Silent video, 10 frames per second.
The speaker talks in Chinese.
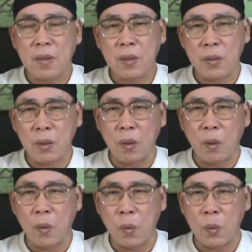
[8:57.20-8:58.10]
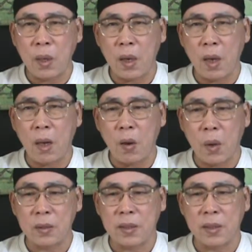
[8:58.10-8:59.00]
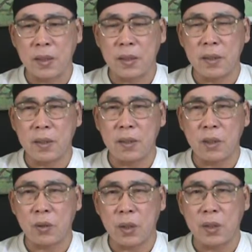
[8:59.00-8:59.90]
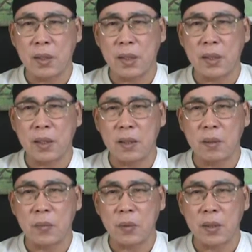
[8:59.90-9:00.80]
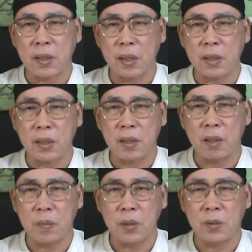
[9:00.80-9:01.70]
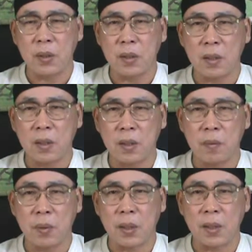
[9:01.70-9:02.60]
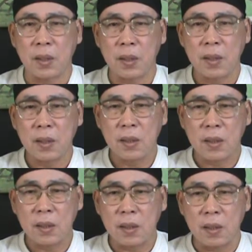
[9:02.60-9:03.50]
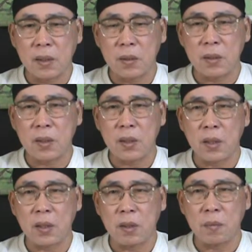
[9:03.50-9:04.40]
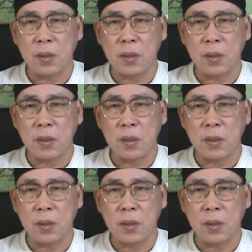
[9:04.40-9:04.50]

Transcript: 我就很我好很好奇了，以你的学历来讲，你怎么会彩线？你又不是工业设计系毕业的，然后你就是机械系毕